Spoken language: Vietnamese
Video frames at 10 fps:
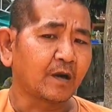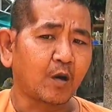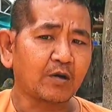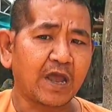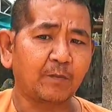
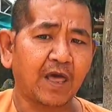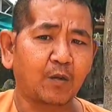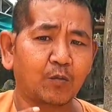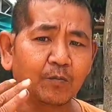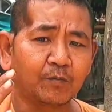cổ đem
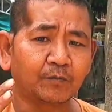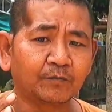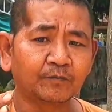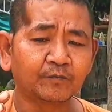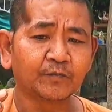đồng
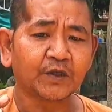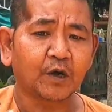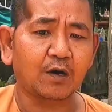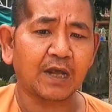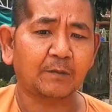
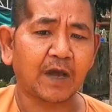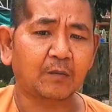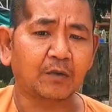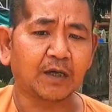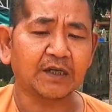có đem
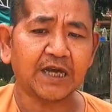đồng ờ,